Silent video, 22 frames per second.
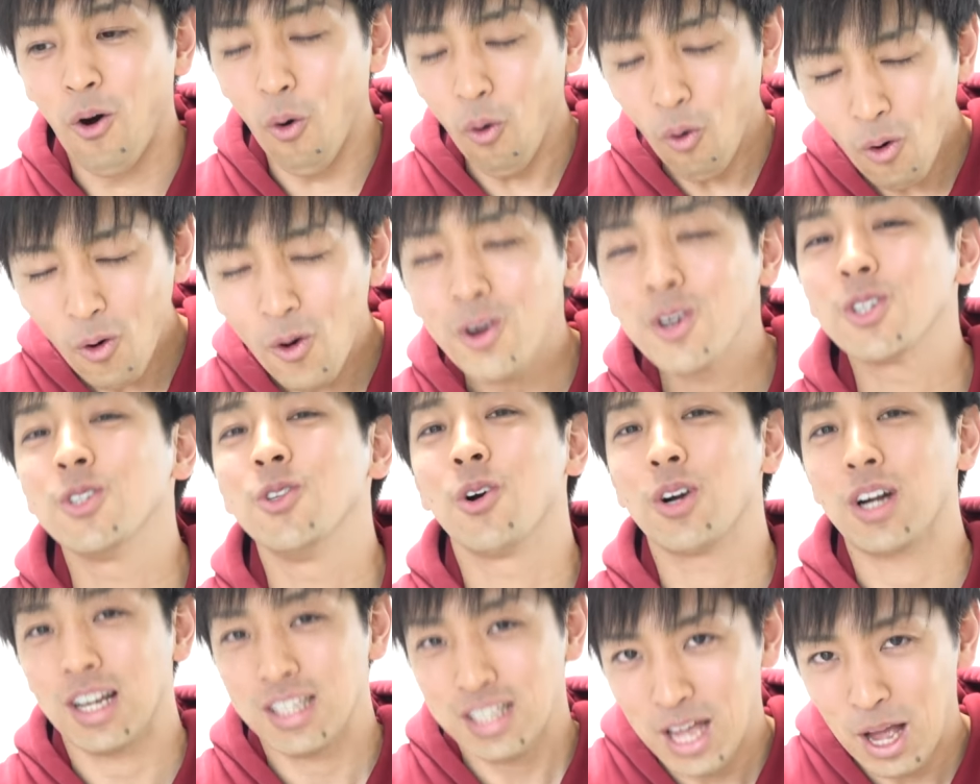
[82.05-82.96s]
多く
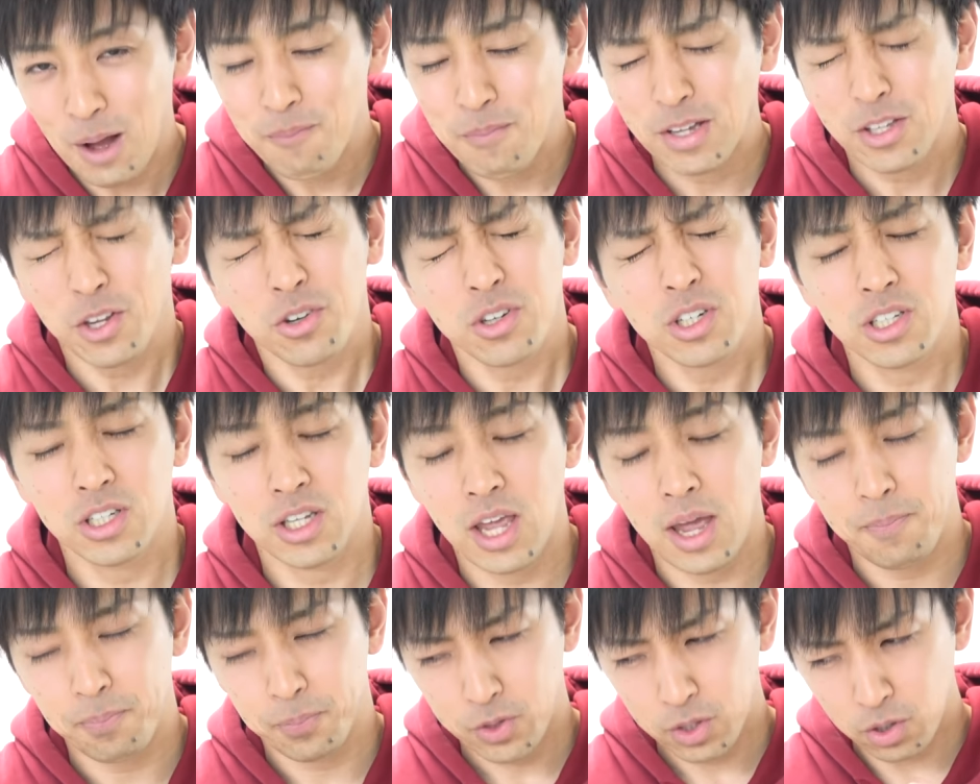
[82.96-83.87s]
の方、特に
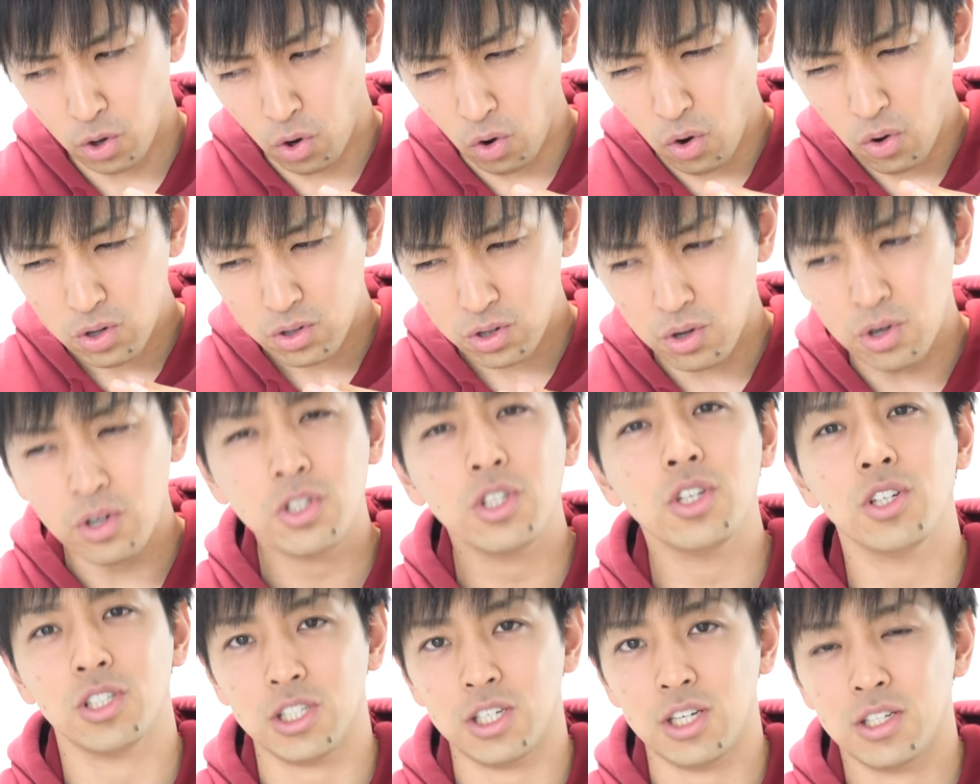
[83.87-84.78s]
ね、高校
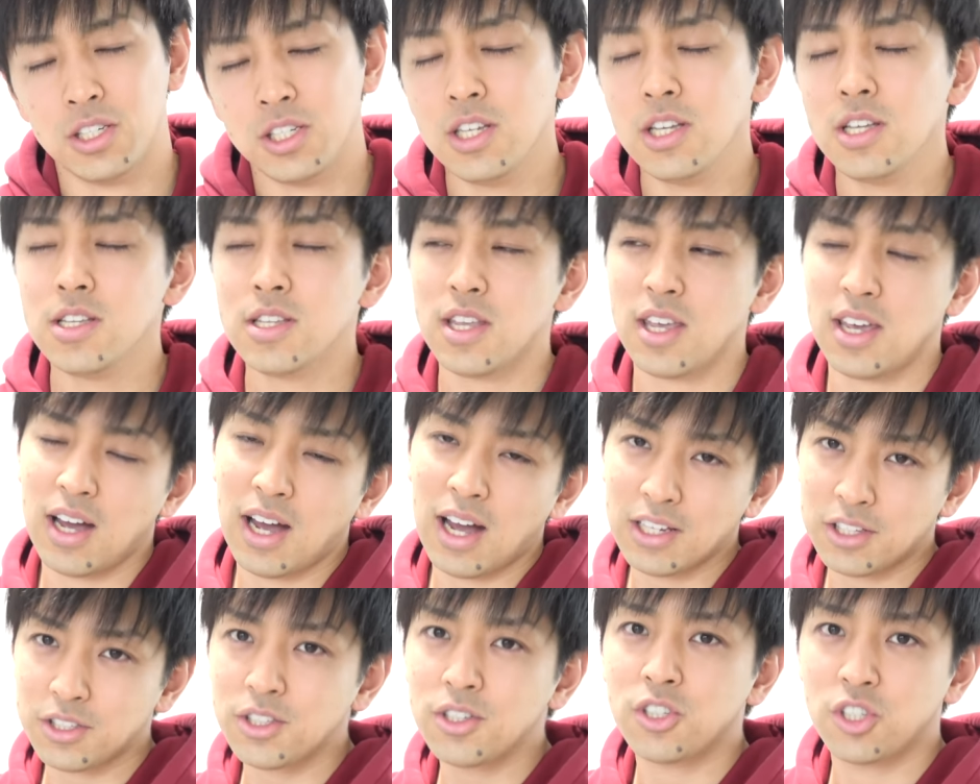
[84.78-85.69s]
入試、人生
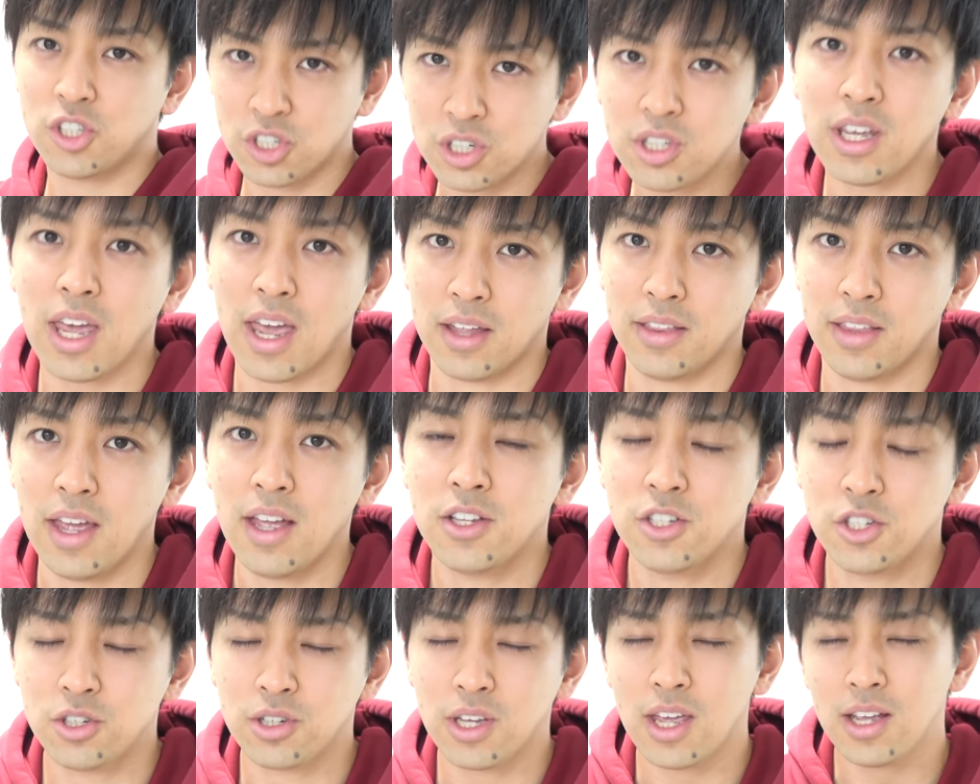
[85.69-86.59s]
初受験ね、
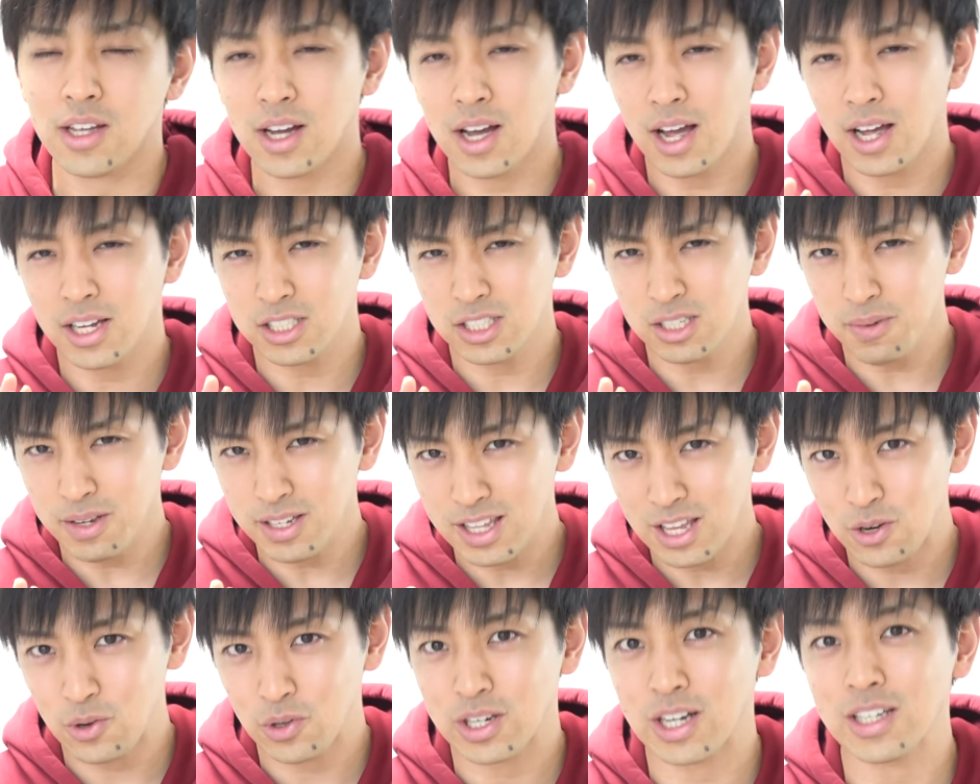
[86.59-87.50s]
受験が初め
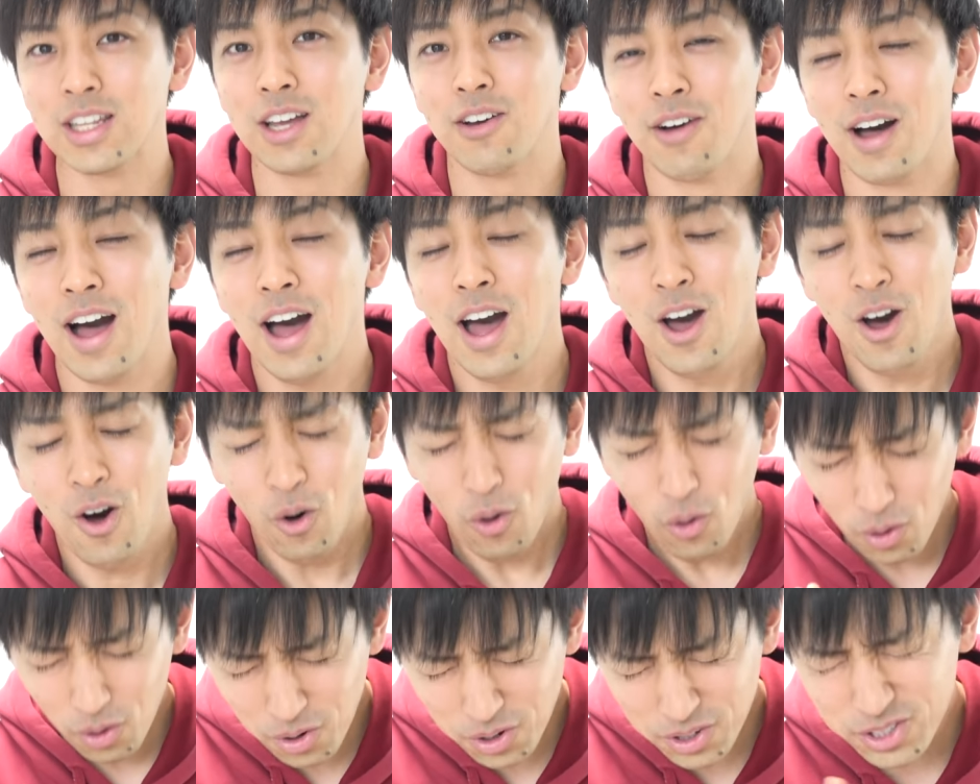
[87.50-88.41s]
ての方は、
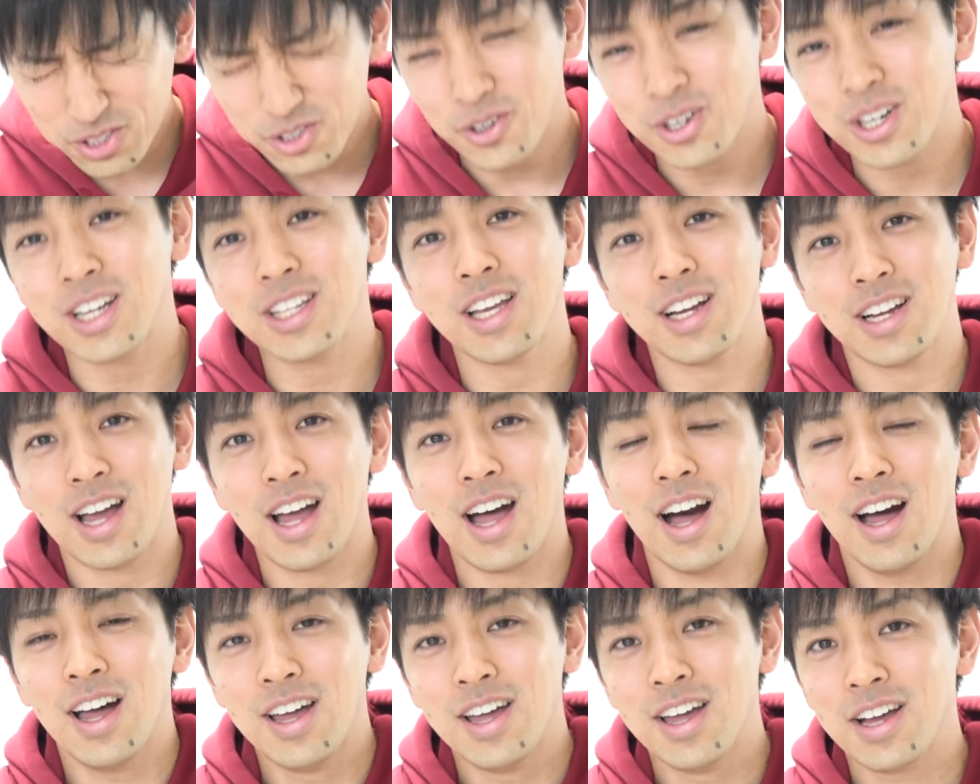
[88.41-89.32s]
多くの方
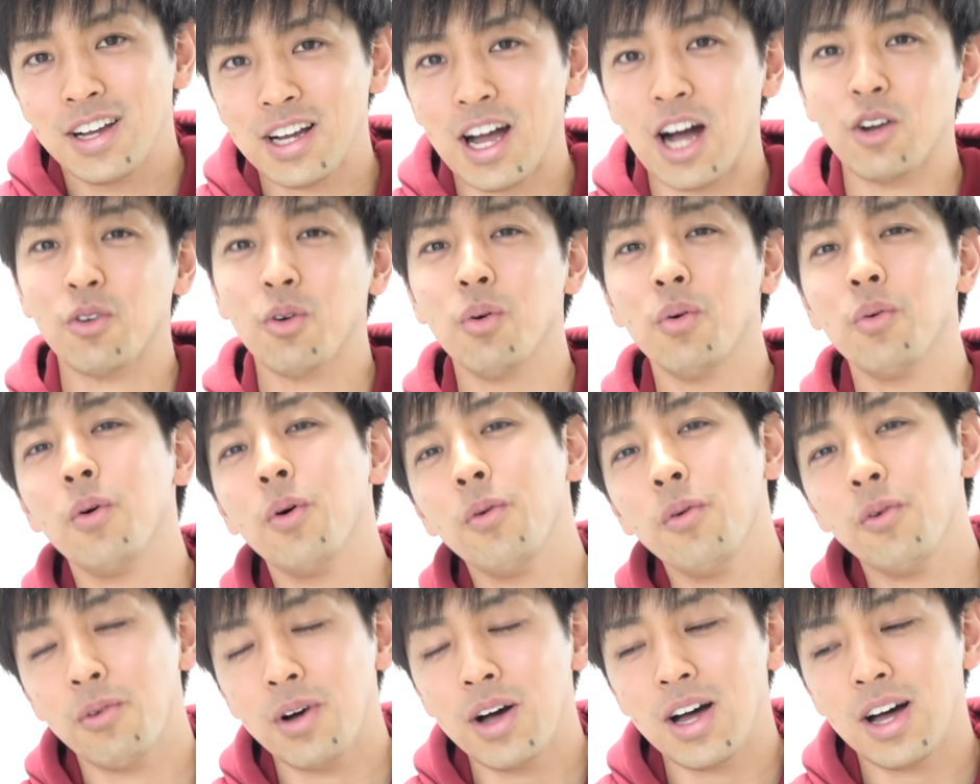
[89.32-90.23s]
が過去
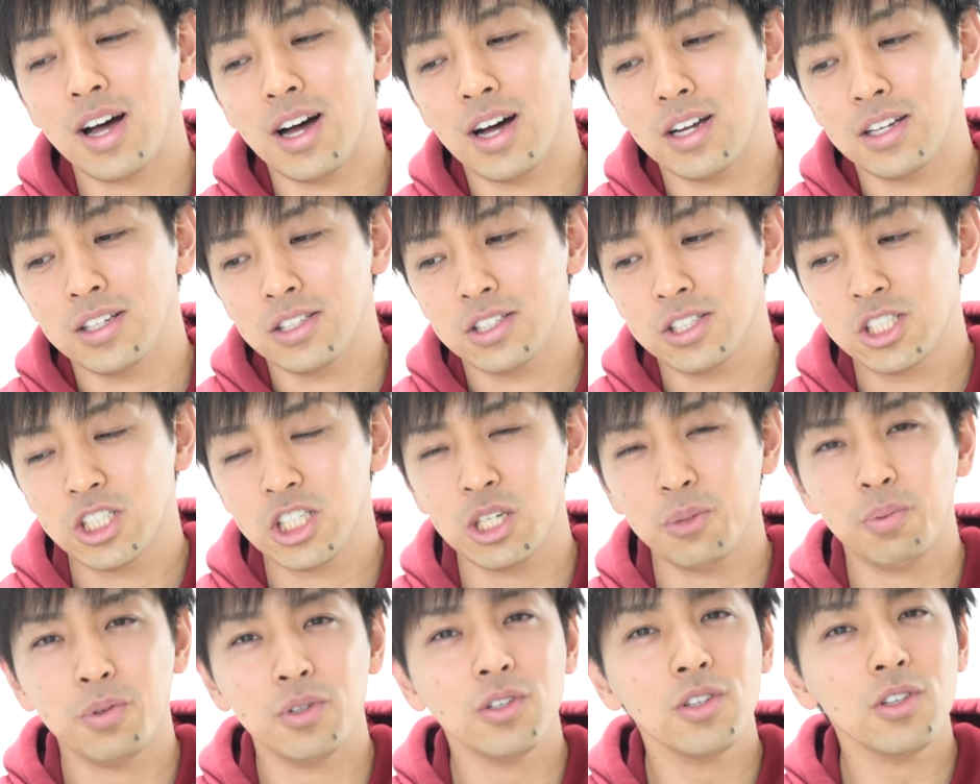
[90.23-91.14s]
問は
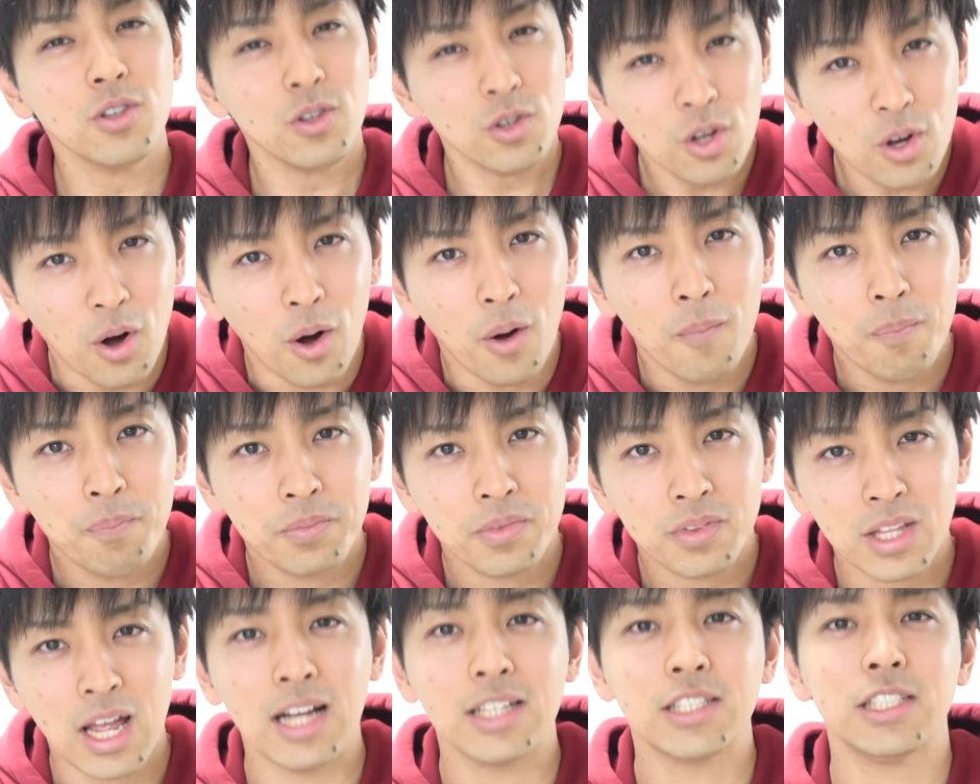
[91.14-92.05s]
自分の
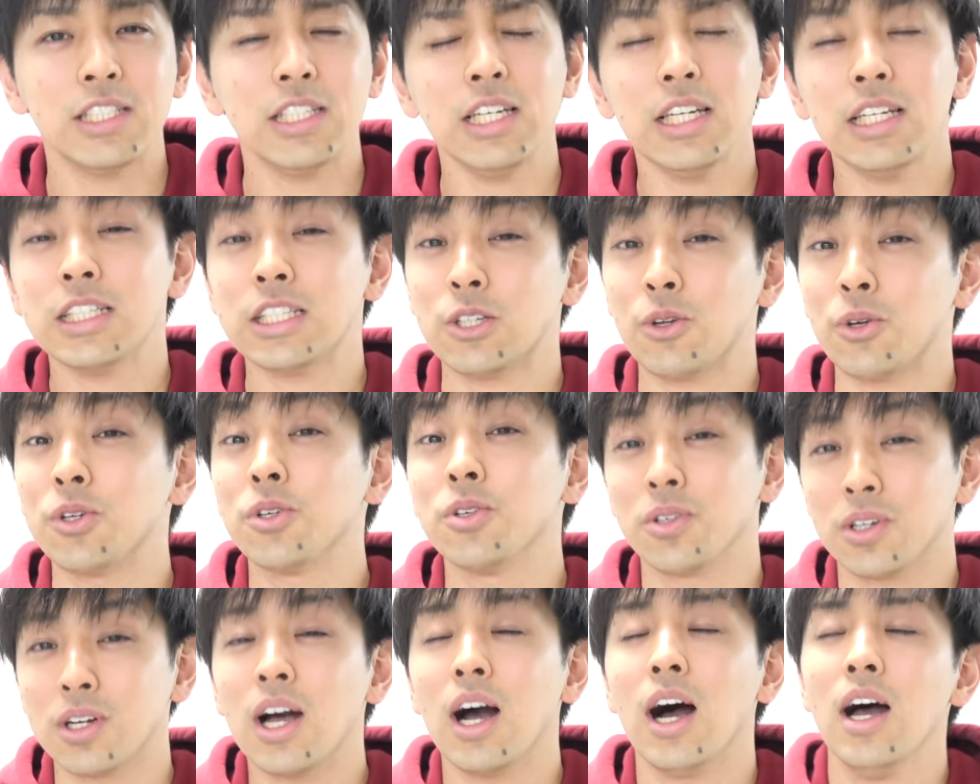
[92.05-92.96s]
立ち位置とい
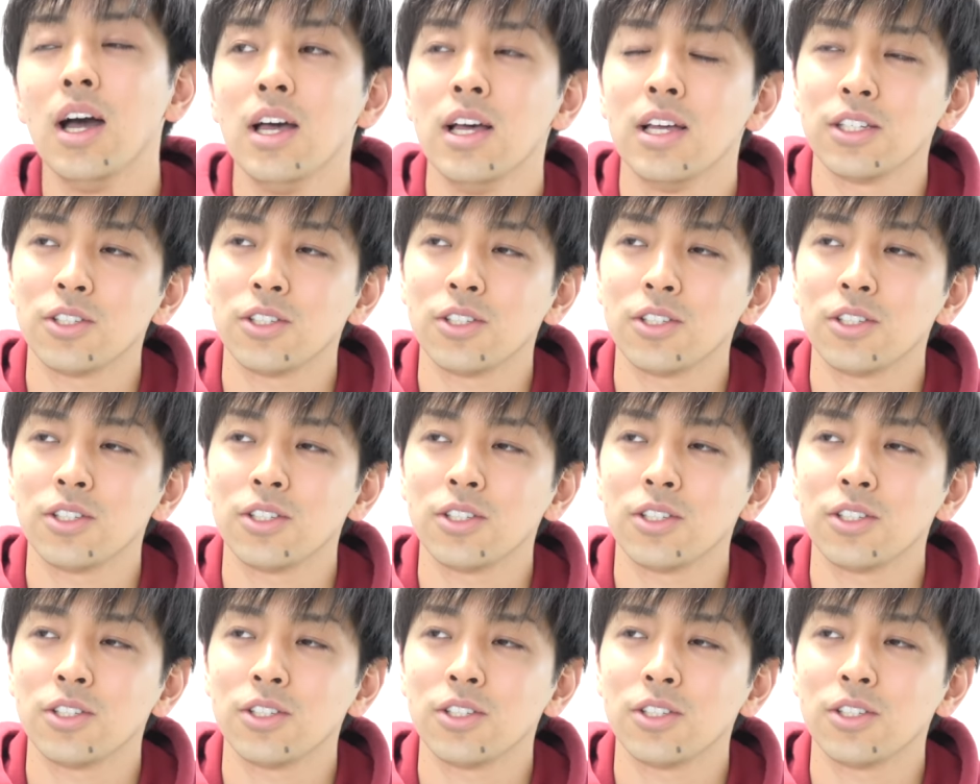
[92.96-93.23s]
うか、